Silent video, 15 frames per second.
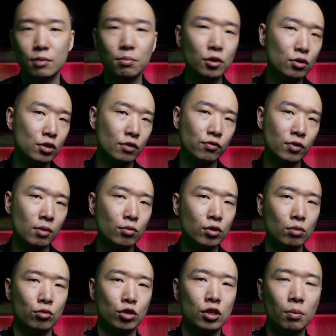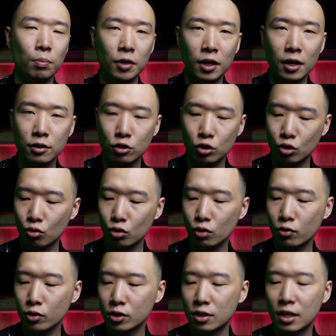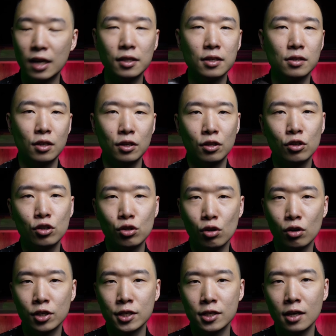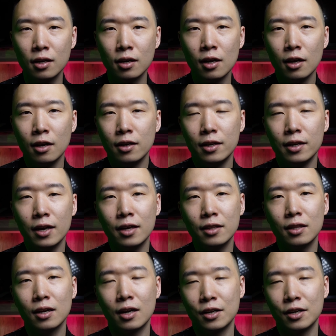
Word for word: Из минусов кому-то может не понравиться, что у него дата стоит на 4 часах, и это,